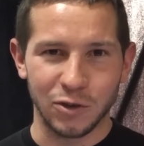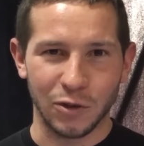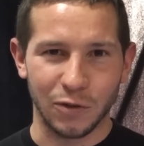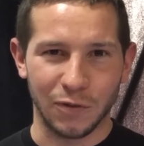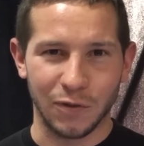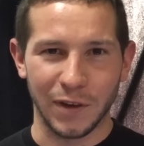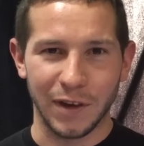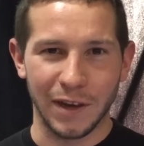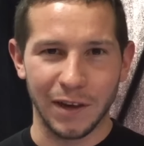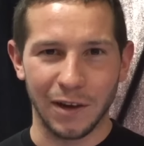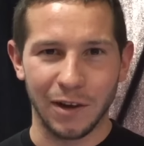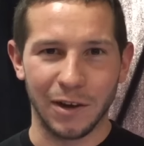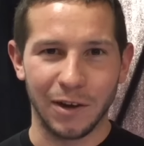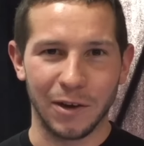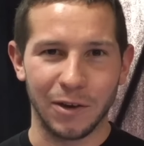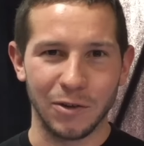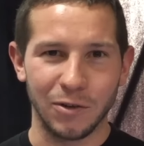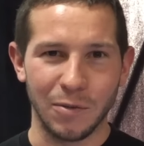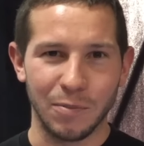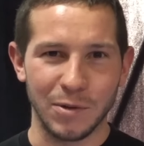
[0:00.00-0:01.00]
je fais
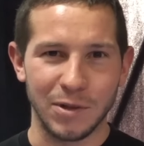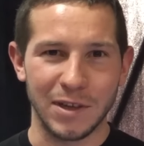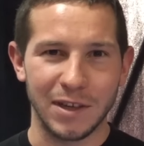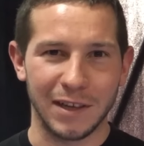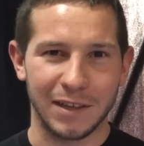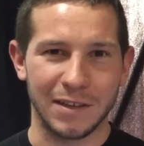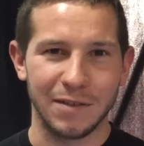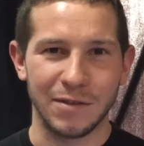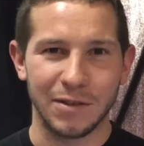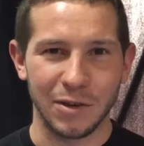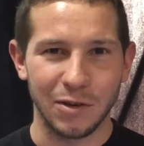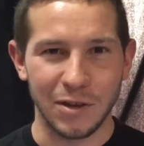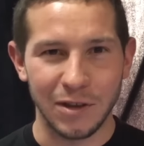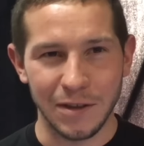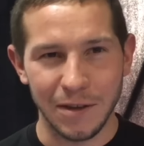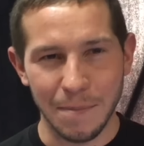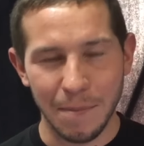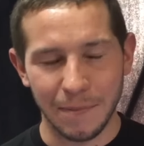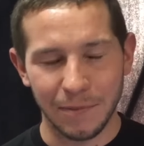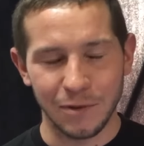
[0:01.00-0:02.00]
euh, une petite activité
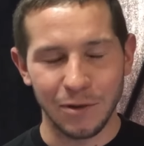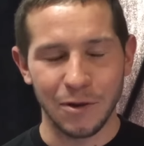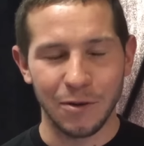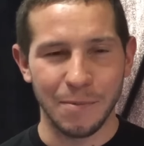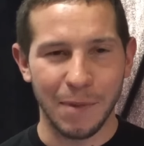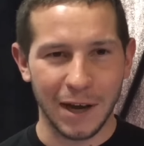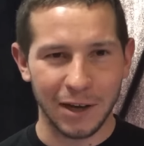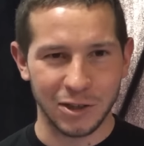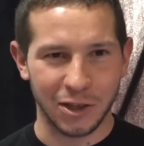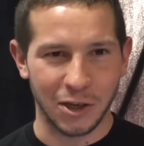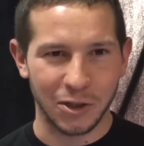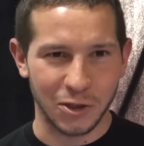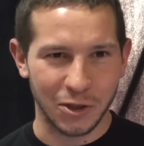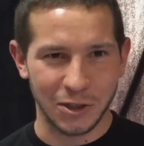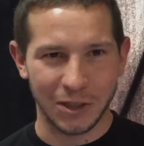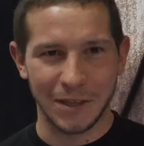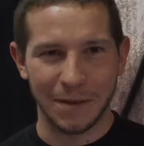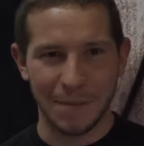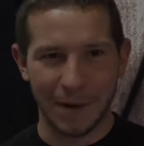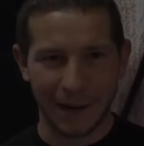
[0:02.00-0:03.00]
de, maraîchage,
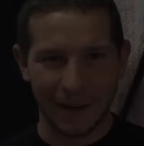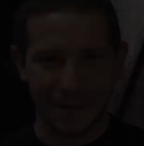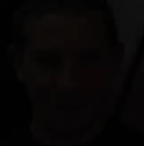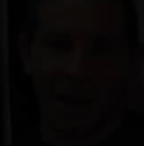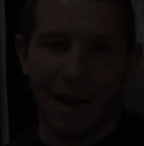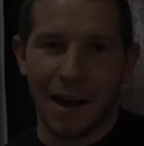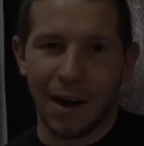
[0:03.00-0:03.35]
j'ai démarré.